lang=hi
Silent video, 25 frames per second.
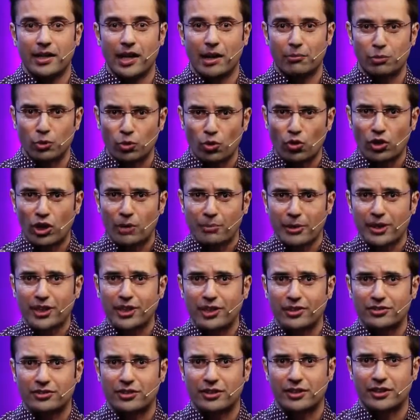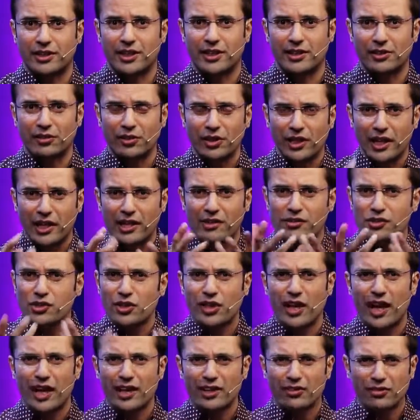आप उनको कमिट कर सकते हैं क्योंकि
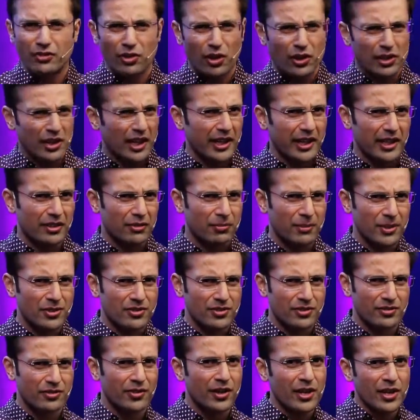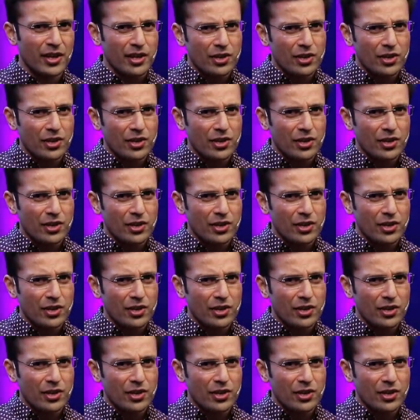टेलीविजन एड इज नॉट दैट एक्सपेंसिव